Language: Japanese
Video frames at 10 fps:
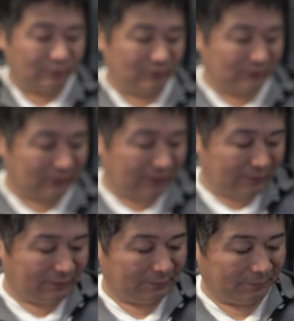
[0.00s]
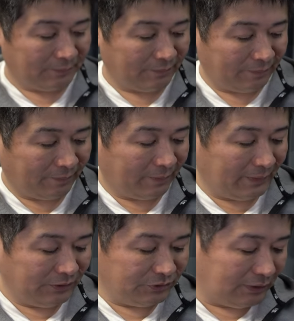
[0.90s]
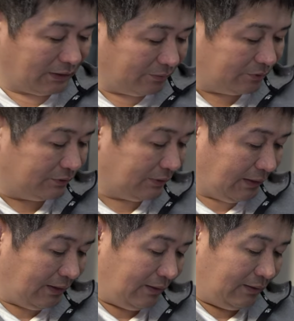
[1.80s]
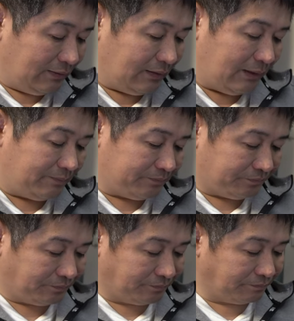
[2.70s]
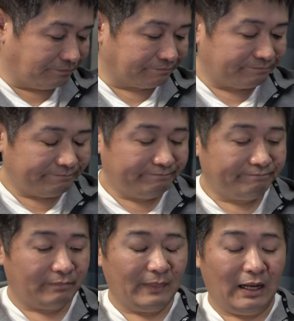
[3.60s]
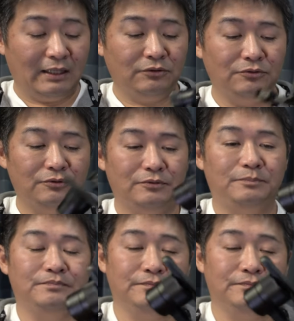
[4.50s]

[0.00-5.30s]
ブルですね充電ケーブルであのー、